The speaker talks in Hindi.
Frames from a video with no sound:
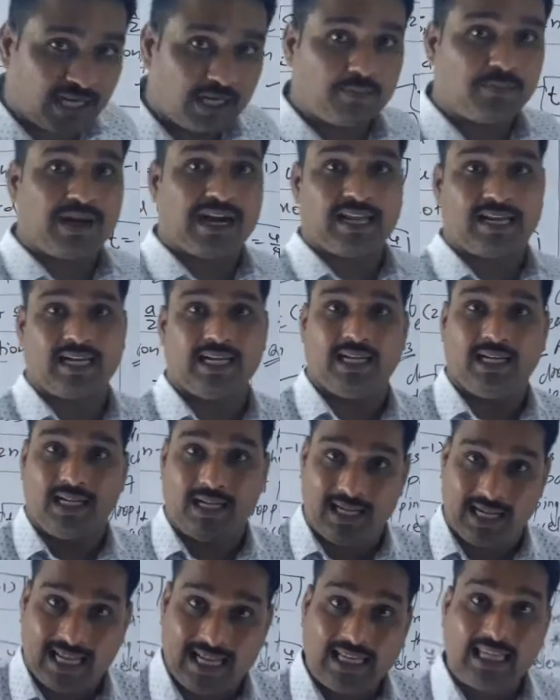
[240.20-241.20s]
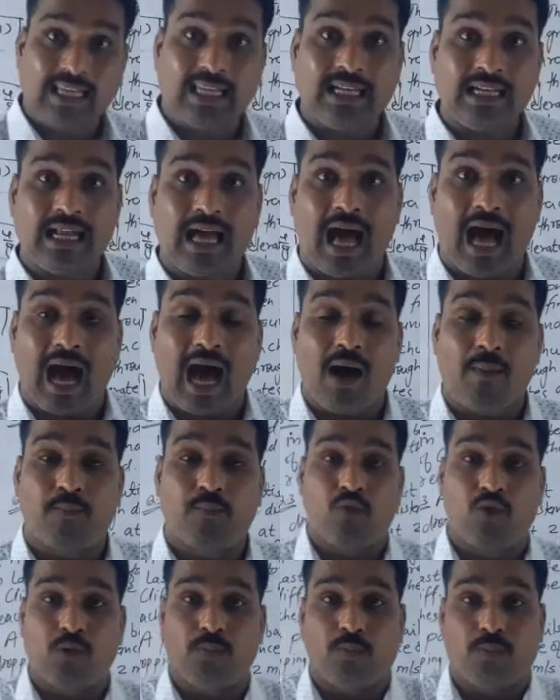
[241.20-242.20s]
कर पा रहे हैं लेकिन
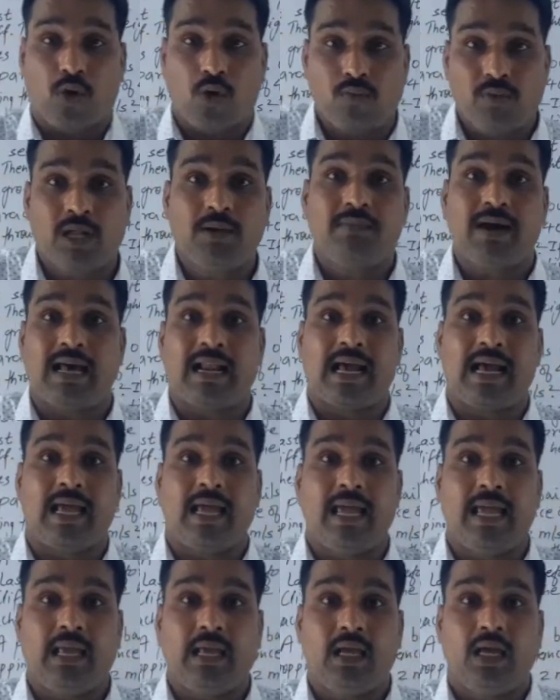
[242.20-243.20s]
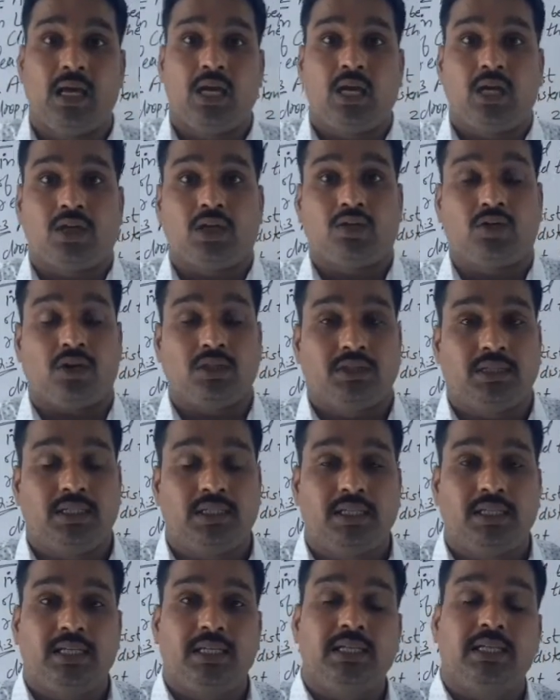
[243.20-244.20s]
आपको प्रॉब्लम आ रहा है
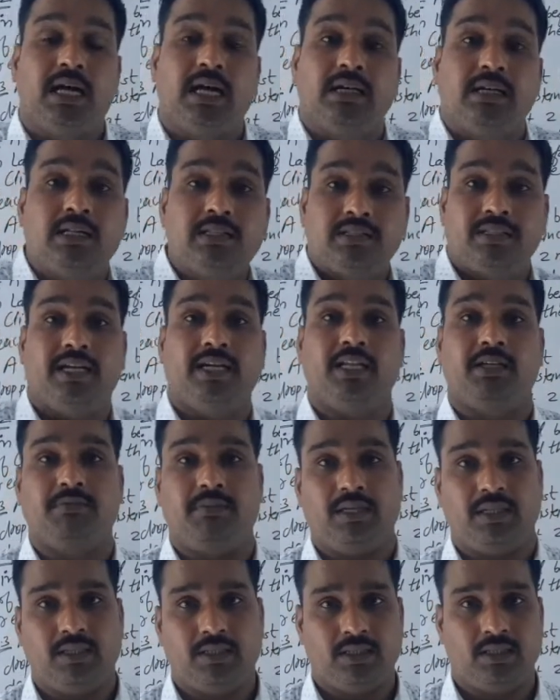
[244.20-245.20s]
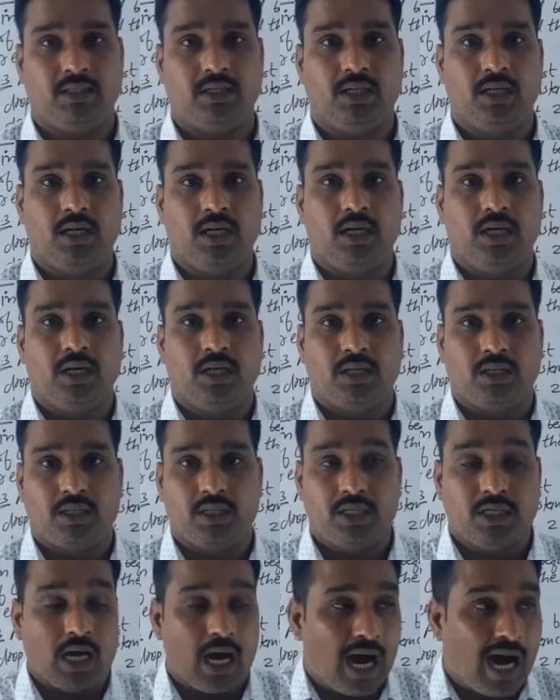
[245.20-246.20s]
क्वेश्चन की अंडरस्टैंडिंग में
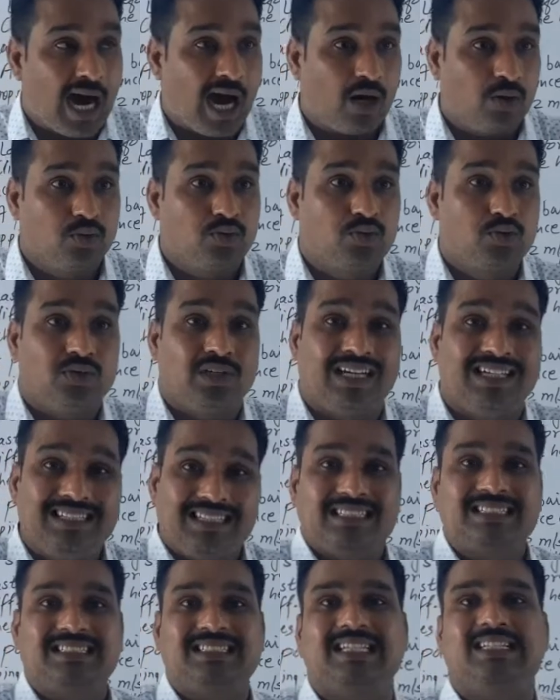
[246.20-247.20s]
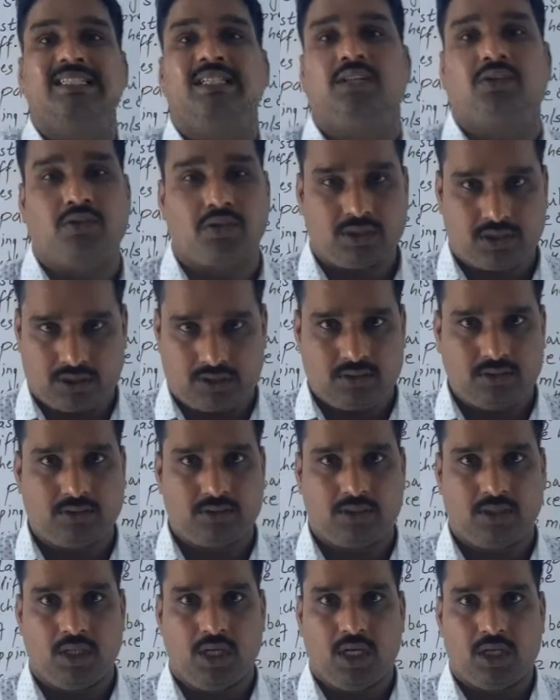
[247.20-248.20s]
कि हाउ टू अंडरस्टैंड द क्वेश्चन
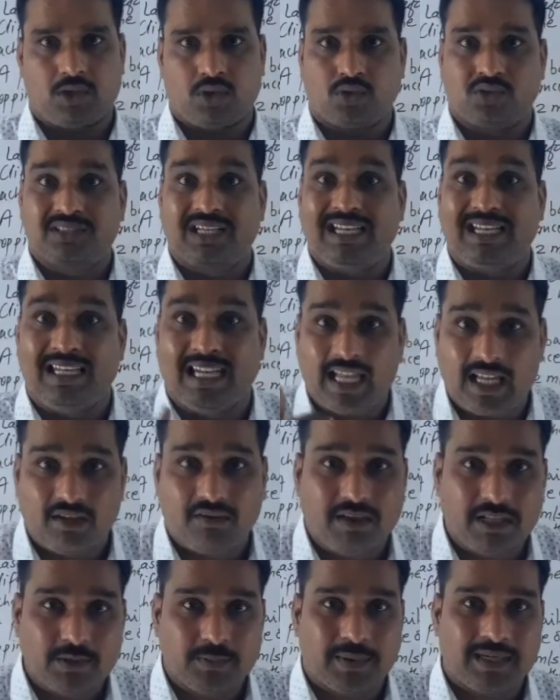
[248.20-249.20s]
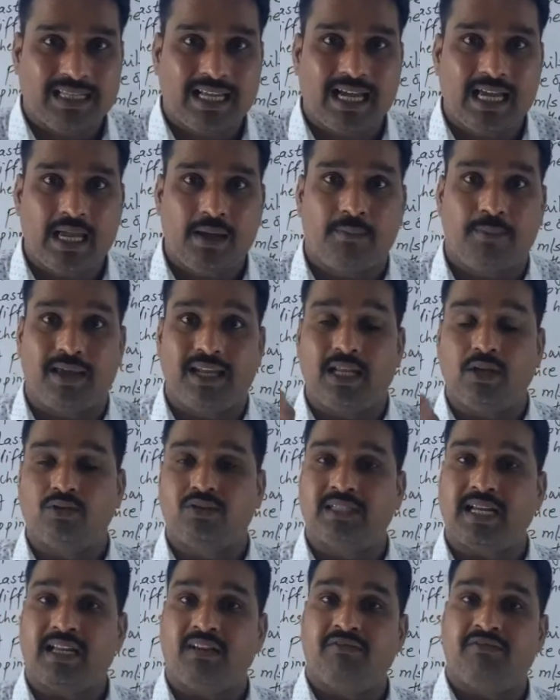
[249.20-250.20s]
तो उसका लैंग्वेज पढ़ना है पहले
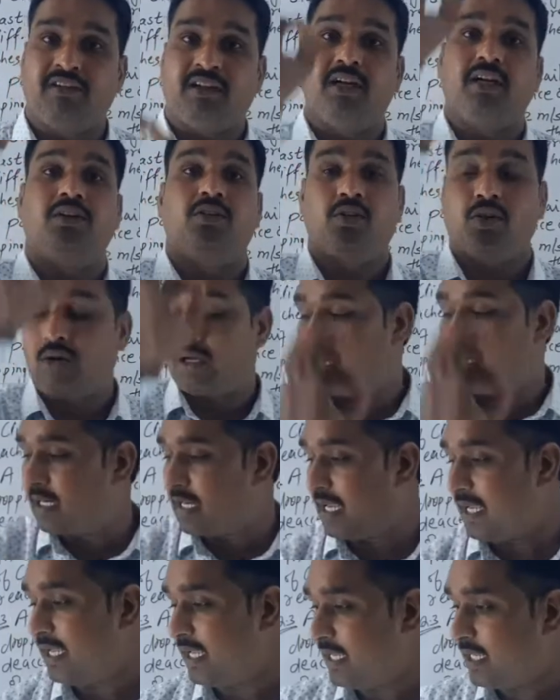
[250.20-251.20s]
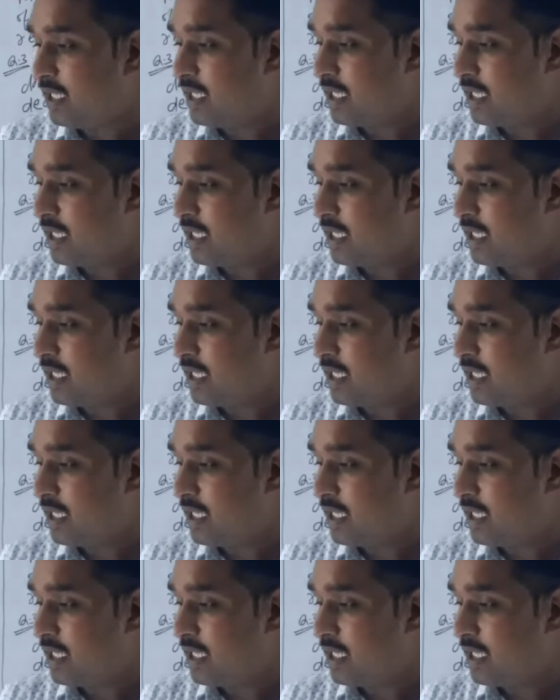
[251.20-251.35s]
उसका एक फिगर ड्रॉ करना है